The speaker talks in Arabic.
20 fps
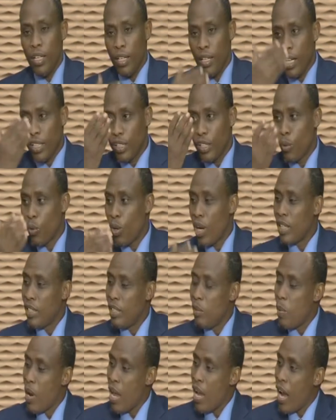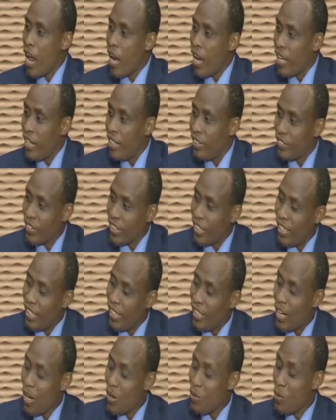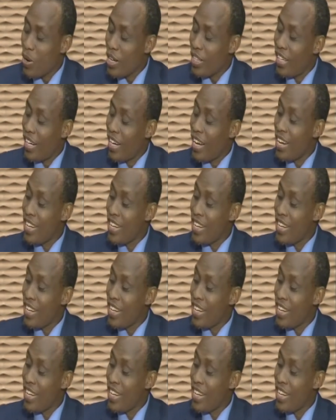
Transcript: حتى نقدمها للآخرين نعم. نحن وحدنا لا